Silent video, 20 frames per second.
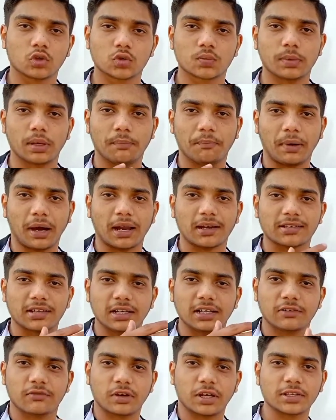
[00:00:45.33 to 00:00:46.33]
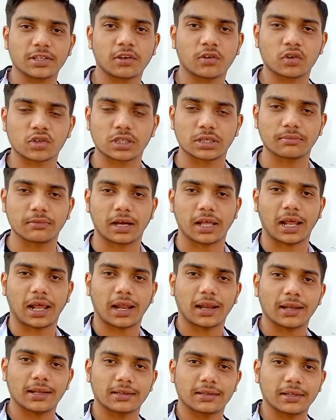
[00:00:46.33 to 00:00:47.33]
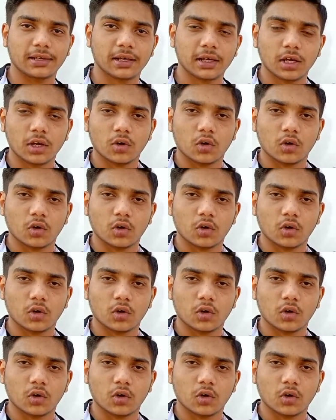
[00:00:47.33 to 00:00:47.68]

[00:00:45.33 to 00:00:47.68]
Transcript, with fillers: उसमें पार्शियल डिफरेंशियल इक्वेशन हम करा रहे थे